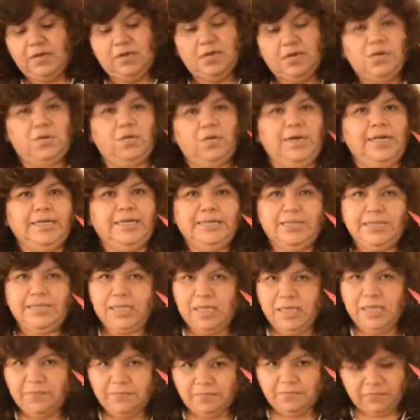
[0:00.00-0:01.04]
Cualquier
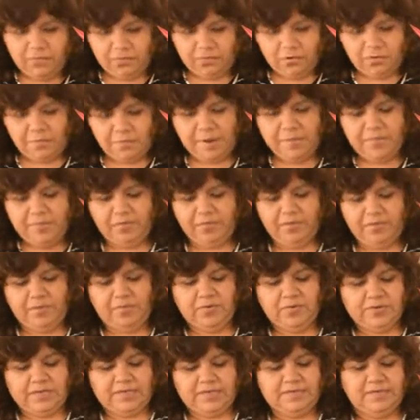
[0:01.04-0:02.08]
forma
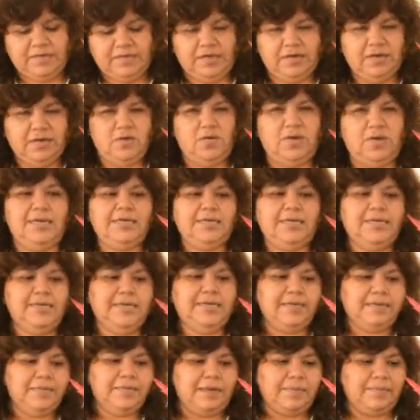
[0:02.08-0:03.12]
podemos hacer,
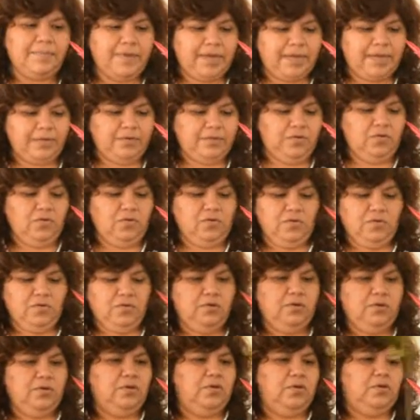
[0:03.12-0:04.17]
cualquier tamaño,
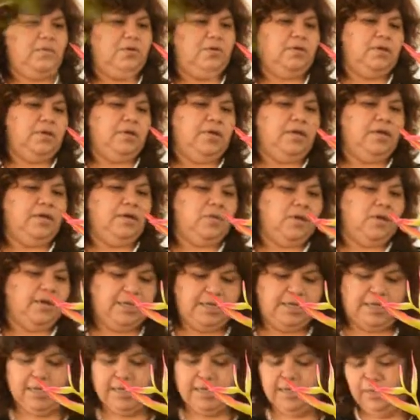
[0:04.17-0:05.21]
en
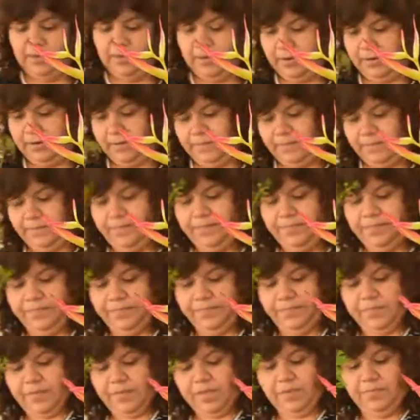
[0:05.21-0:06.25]
cualquier
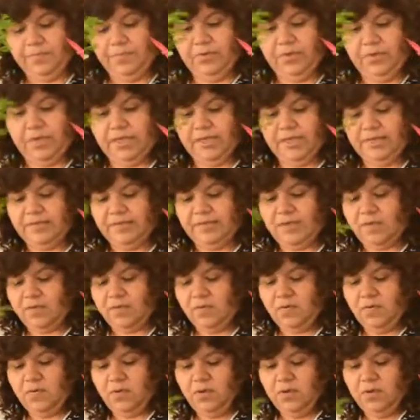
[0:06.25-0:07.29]
tipo de diseño.
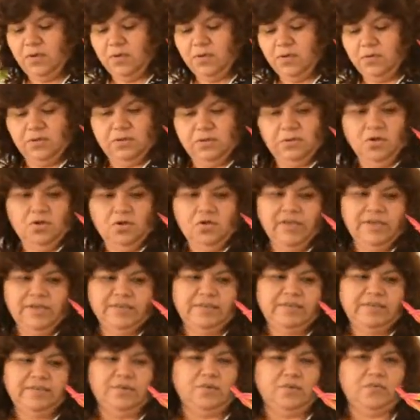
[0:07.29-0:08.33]
No es
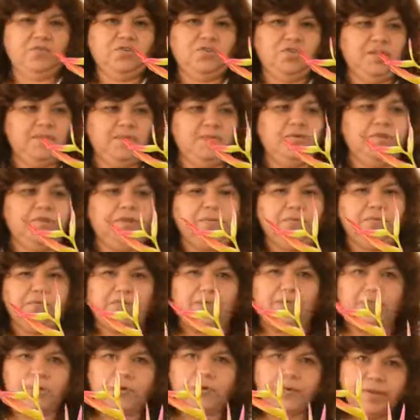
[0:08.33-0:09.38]
exclusivo de un
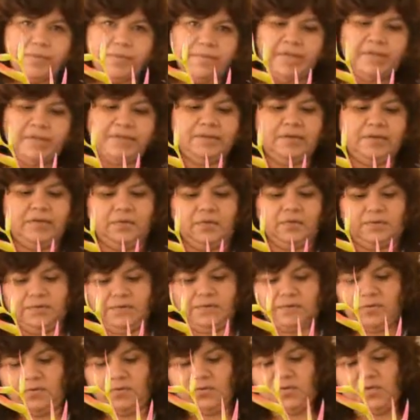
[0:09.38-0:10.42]
centro de mesa, no es
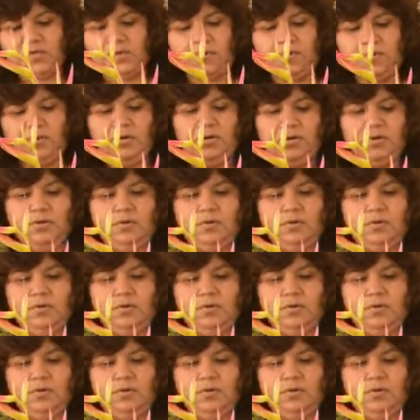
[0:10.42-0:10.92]
exclusivo